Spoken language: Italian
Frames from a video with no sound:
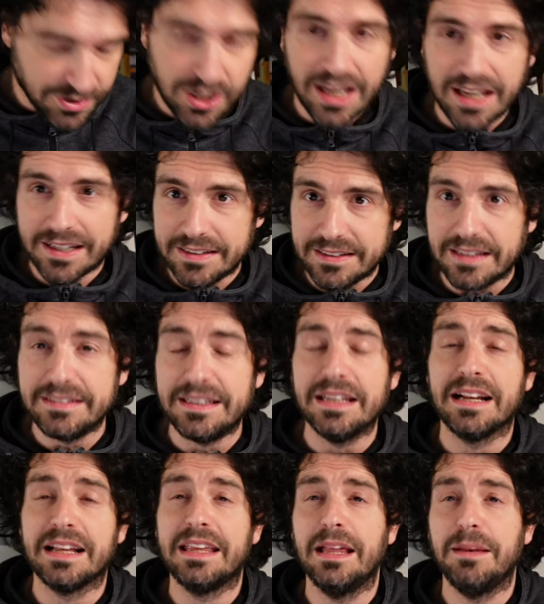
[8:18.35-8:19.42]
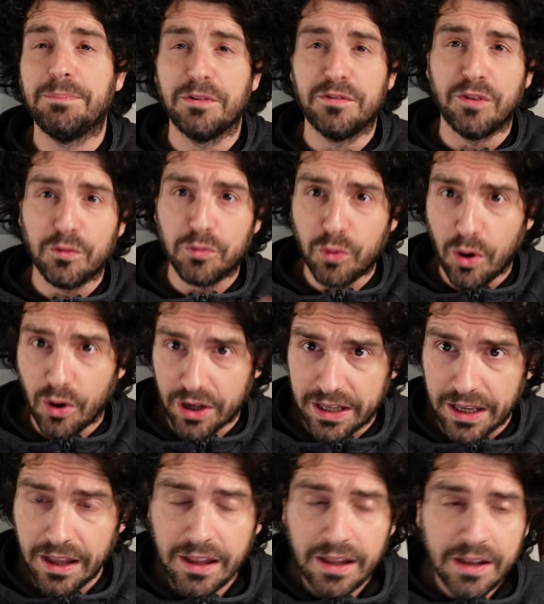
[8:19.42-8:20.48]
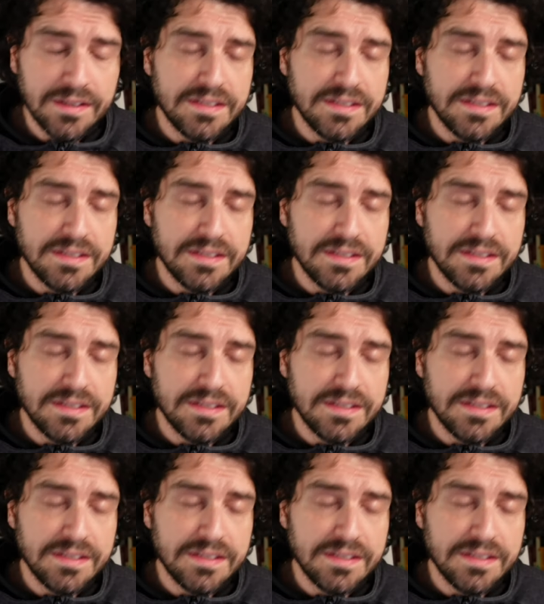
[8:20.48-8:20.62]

C'è anche da dire che il proof of work